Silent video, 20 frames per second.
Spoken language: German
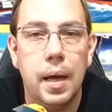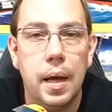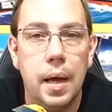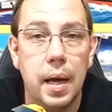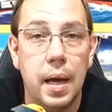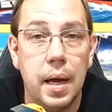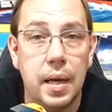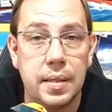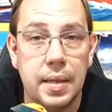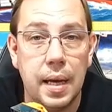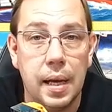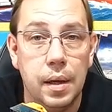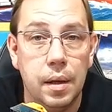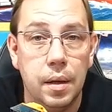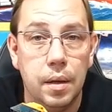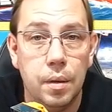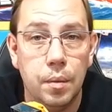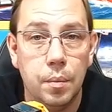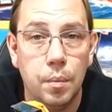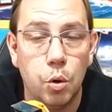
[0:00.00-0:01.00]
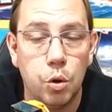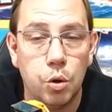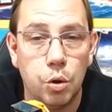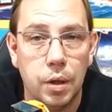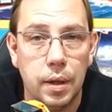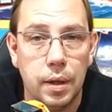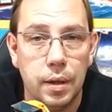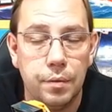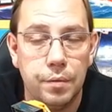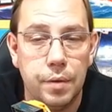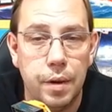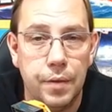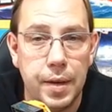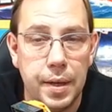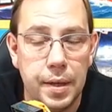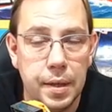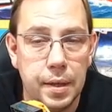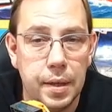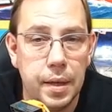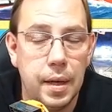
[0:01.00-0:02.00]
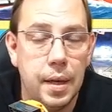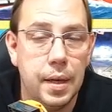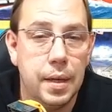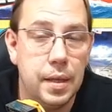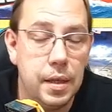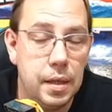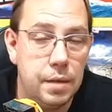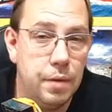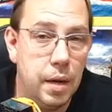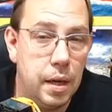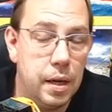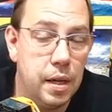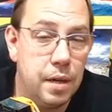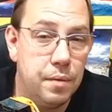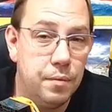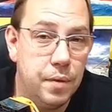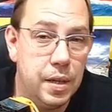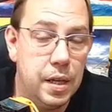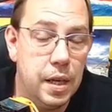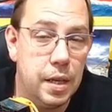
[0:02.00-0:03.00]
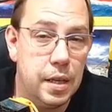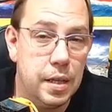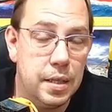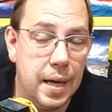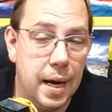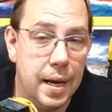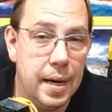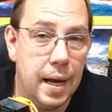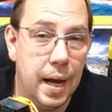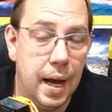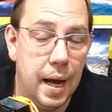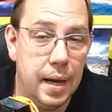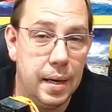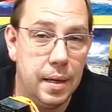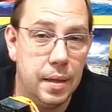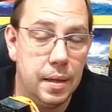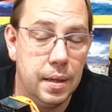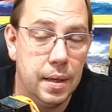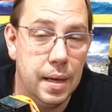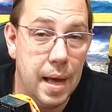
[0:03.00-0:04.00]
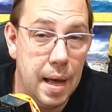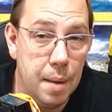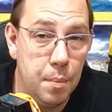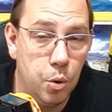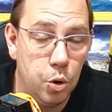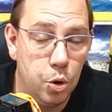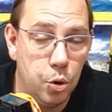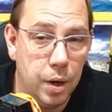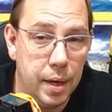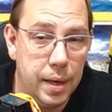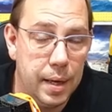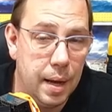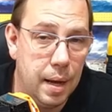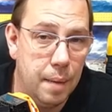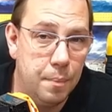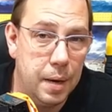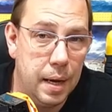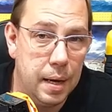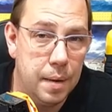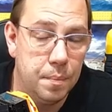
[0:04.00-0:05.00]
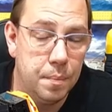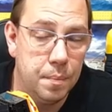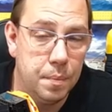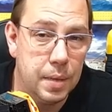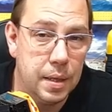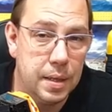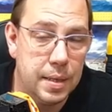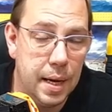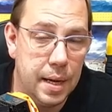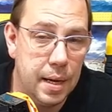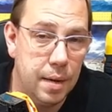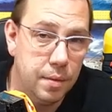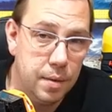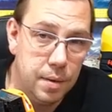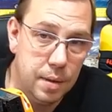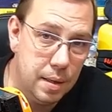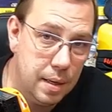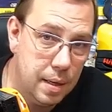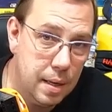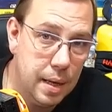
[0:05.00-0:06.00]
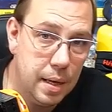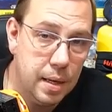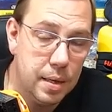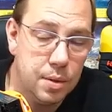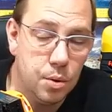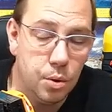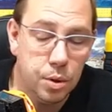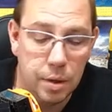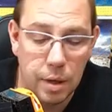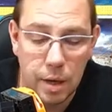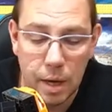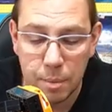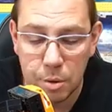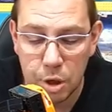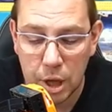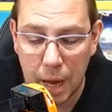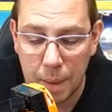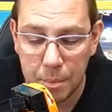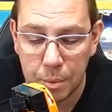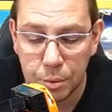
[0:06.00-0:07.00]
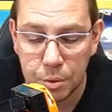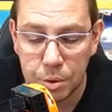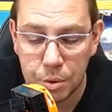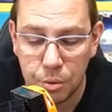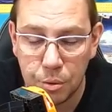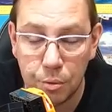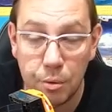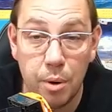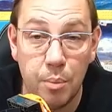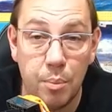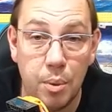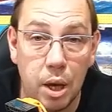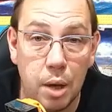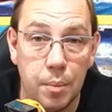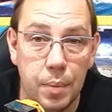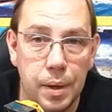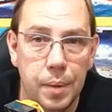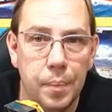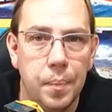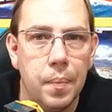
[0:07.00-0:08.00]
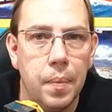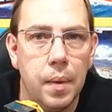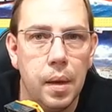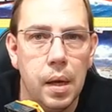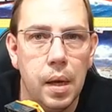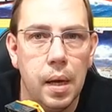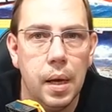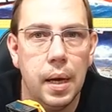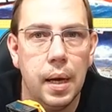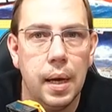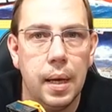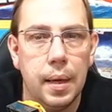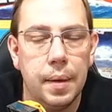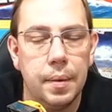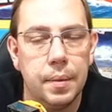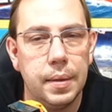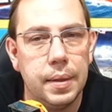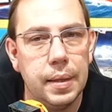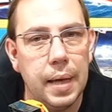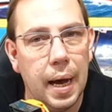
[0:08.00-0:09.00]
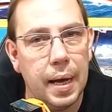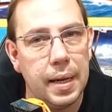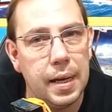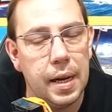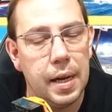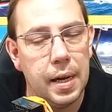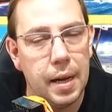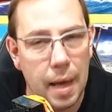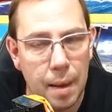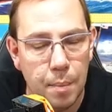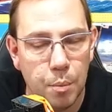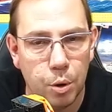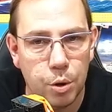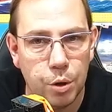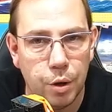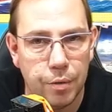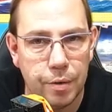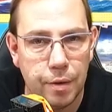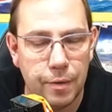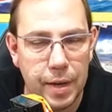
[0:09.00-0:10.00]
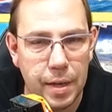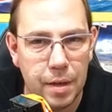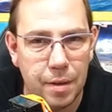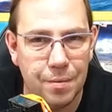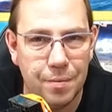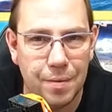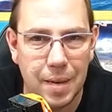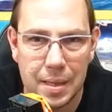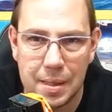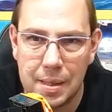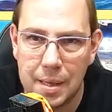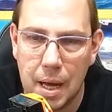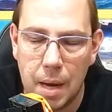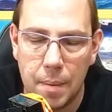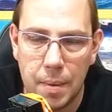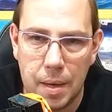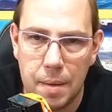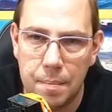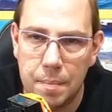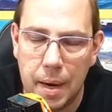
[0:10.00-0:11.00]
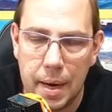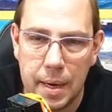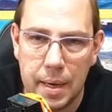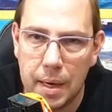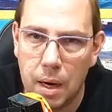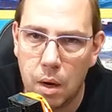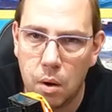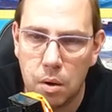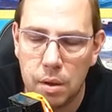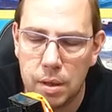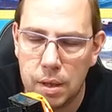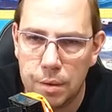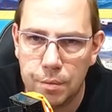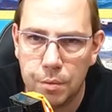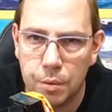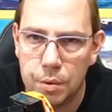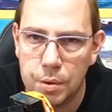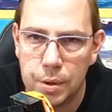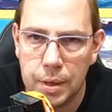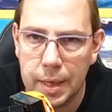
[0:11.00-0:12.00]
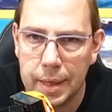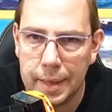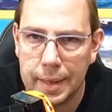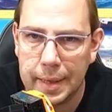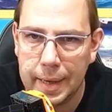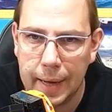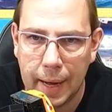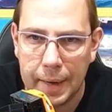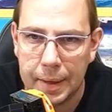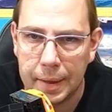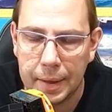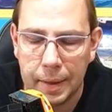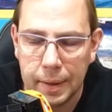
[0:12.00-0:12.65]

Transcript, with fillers: XL Motor verwendet. Nicht wie, wie der Designer einen M-Motor, ja, bei dem Designer, Link ist unten in der Beschreibung zu Rebrickable, äh, der hat einen M-Motor verwendet, was aber in meinen Augen nicht funktionieren kann.